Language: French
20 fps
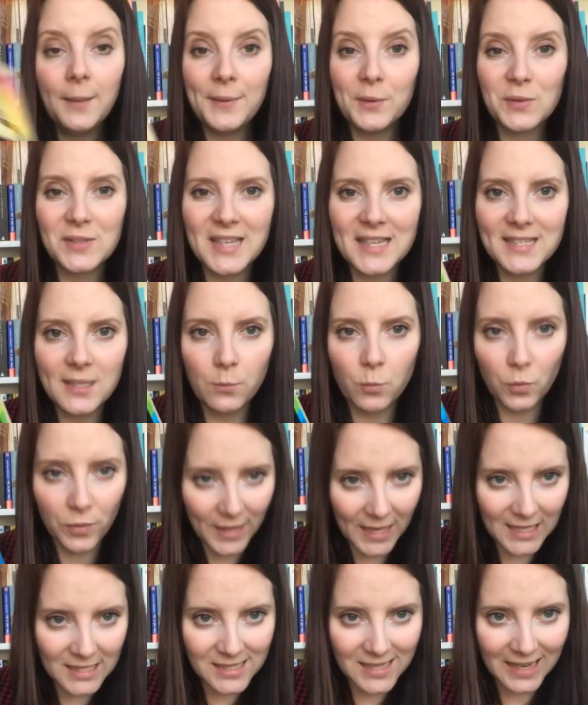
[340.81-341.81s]
Et donc ça c'est mon
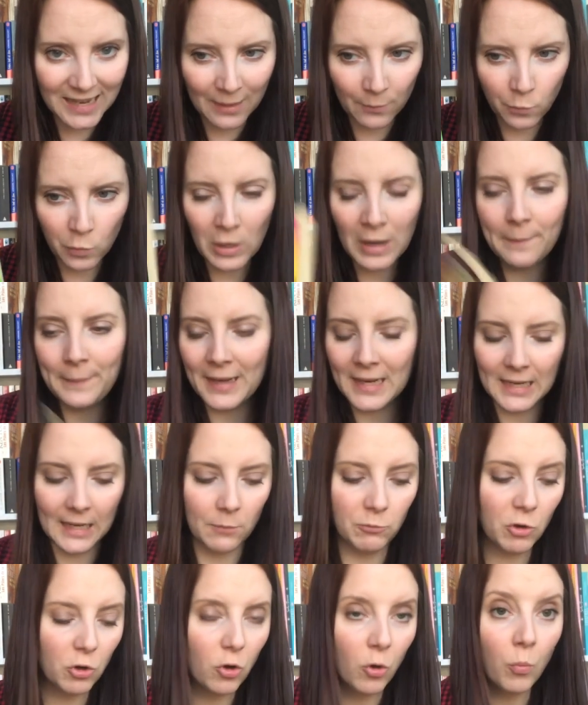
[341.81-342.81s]
texte à moi, mais
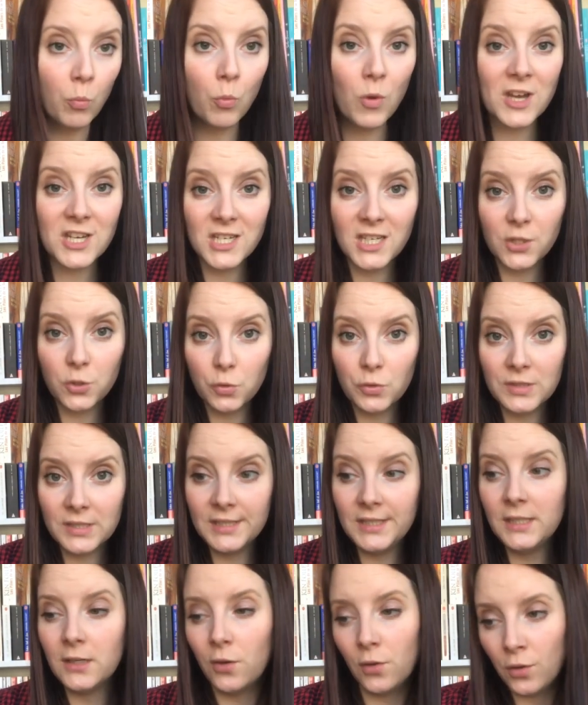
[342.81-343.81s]
clairement quand moi
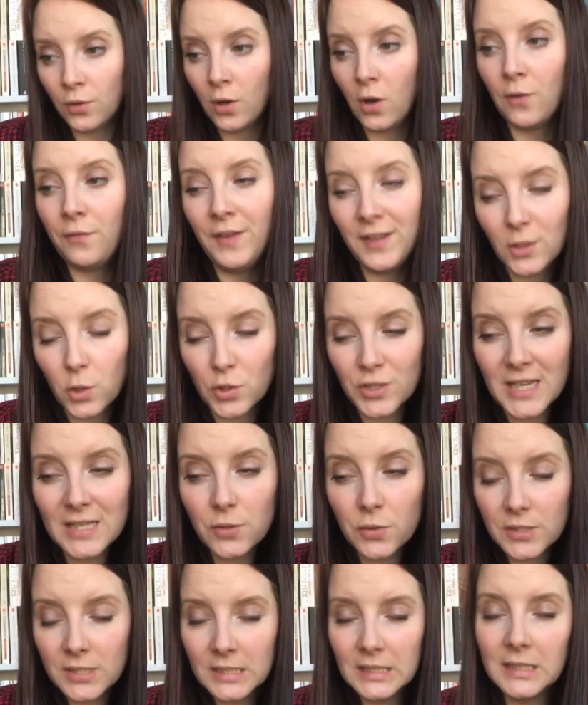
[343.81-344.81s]
j'étudie, en fait quand
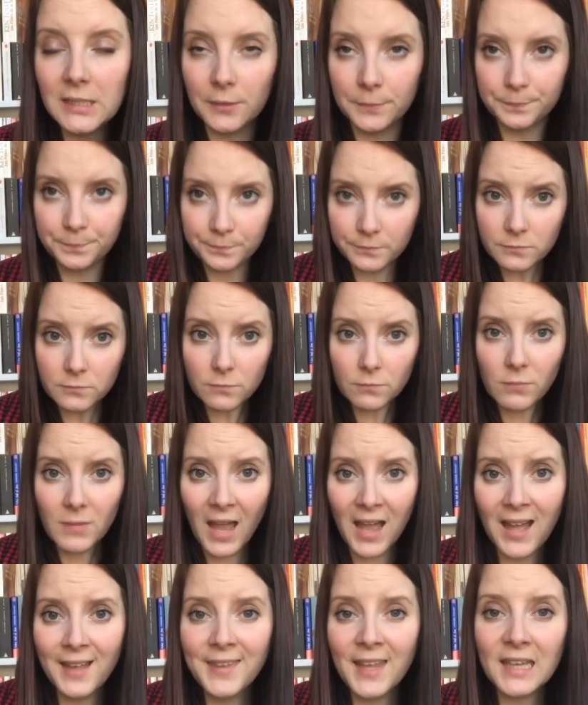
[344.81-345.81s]
j'associe
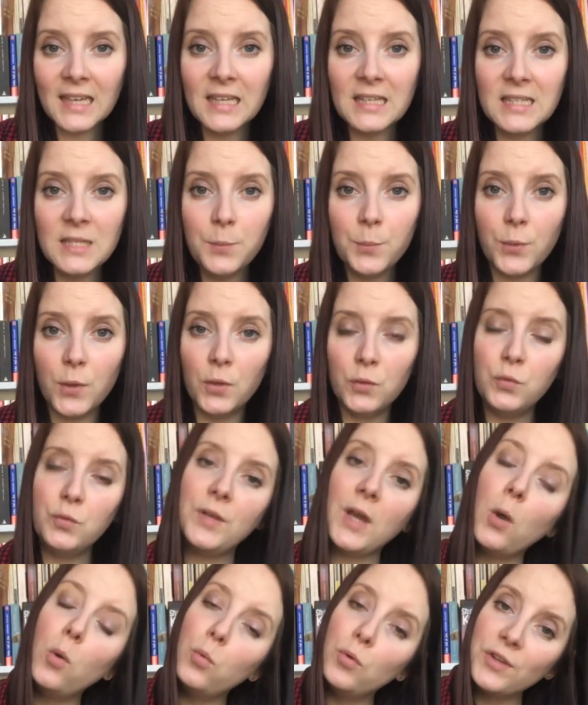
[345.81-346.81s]
un archétype
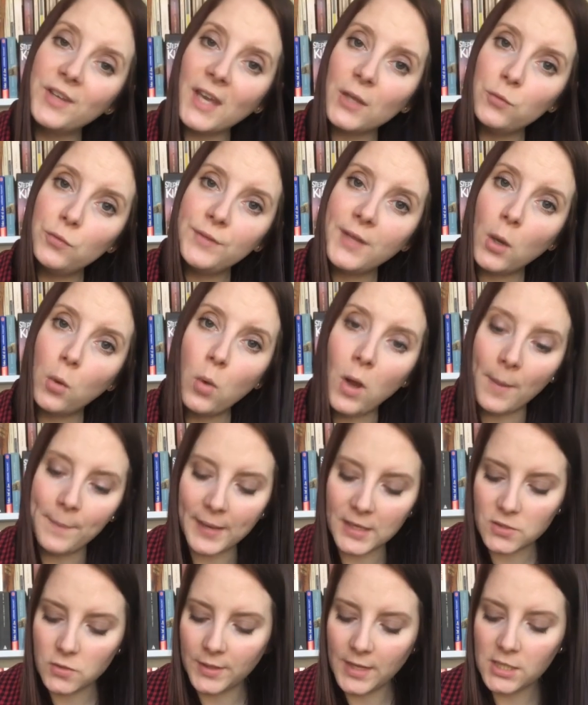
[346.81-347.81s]
du tarot ou une carte du tarot à un
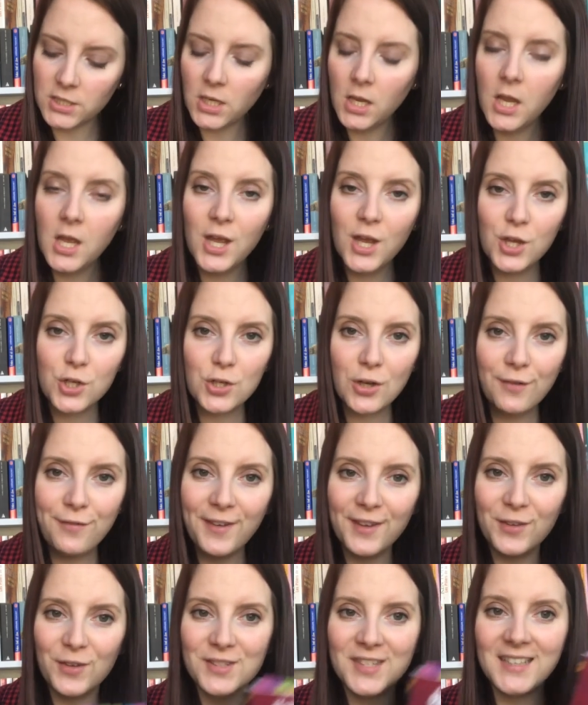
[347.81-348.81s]
personnage, je le
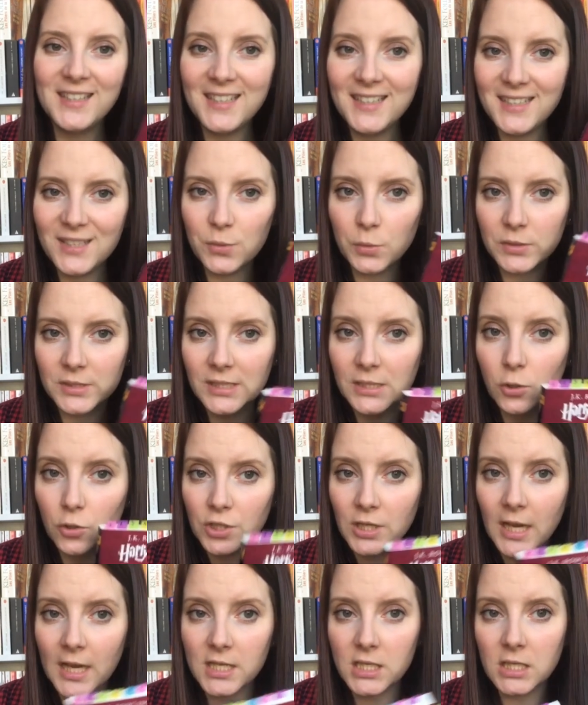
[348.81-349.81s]
fais dans cette édition-ci
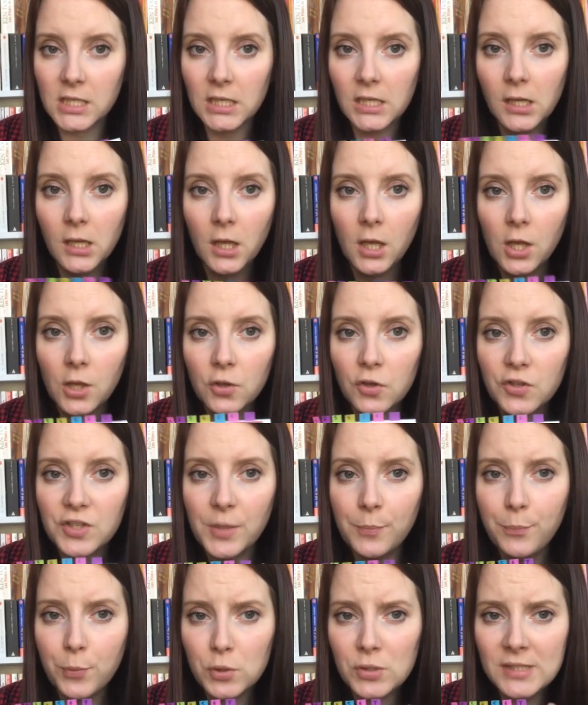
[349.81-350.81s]
que j'ai rachetée, que
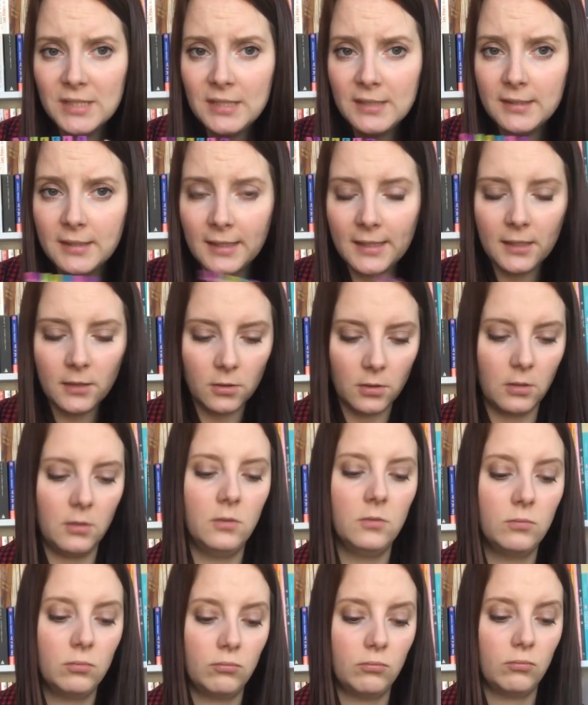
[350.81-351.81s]
j'ai postité,
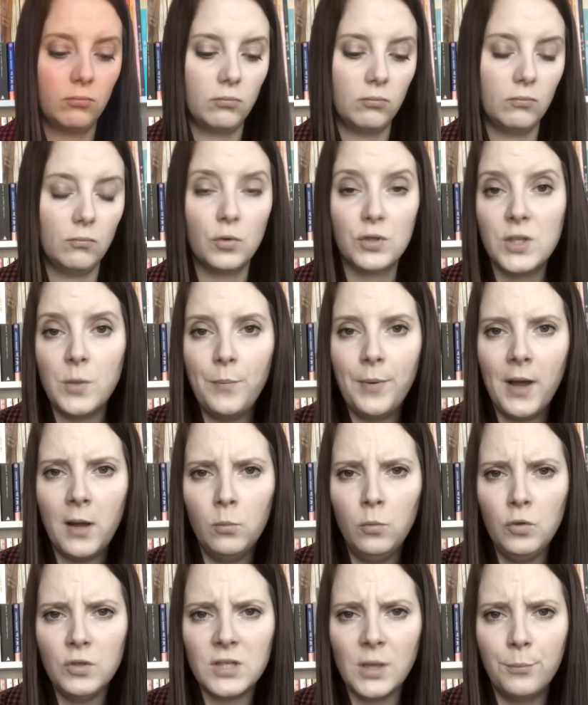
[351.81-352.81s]
bon c'est pas
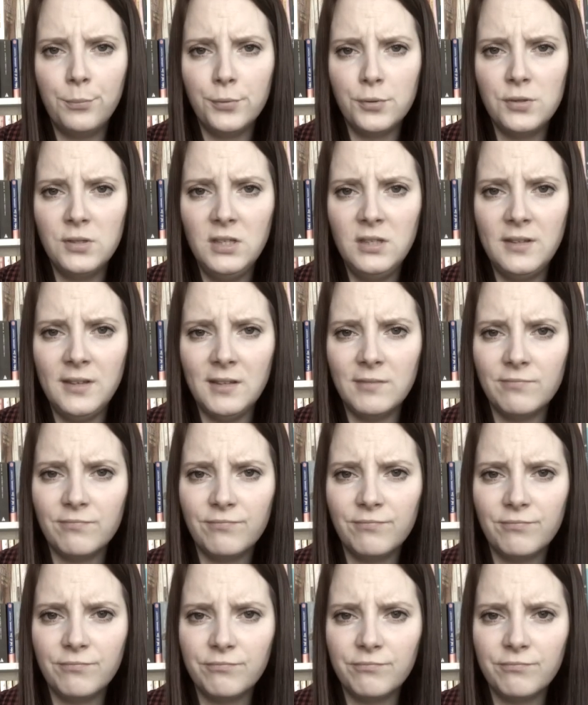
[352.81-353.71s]
un mot, ça postité,